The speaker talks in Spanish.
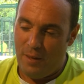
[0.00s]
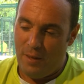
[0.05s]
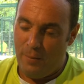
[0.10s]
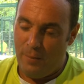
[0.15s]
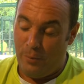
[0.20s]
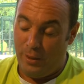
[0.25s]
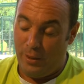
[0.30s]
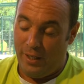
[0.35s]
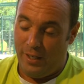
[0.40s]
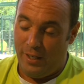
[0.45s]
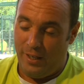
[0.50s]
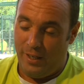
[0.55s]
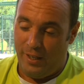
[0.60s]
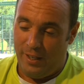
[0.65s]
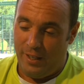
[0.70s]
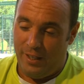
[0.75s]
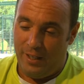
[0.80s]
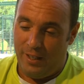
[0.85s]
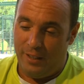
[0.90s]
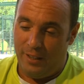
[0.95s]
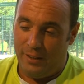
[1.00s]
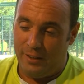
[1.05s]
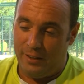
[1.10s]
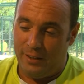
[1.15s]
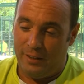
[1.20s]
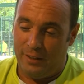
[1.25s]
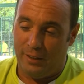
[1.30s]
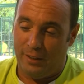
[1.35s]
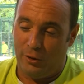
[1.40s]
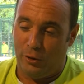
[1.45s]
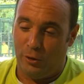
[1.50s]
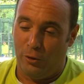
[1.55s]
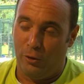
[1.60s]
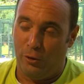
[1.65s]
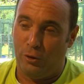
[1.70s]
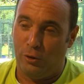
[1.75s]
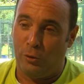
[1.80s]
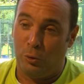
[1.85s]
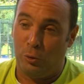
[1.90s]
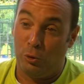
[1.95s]
pues entre
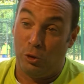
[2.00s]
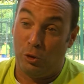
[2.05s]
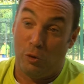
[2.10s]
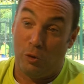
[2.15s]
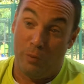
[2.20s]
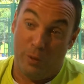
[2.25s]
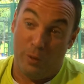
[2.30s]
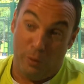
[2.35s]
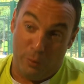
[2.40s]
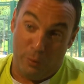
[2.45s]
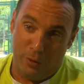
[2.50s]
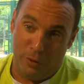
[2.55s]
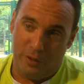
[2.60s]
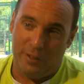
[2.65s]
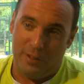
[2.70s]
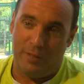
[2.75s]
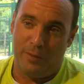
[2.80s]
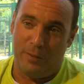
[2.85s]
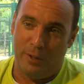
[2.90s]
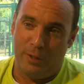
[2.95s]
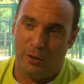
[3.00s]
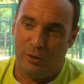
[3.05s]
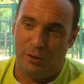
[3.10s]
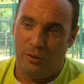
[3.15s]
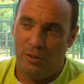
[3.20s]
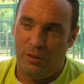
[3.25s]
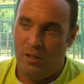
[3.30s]
todos, junto con mi grupo de entrenamiento,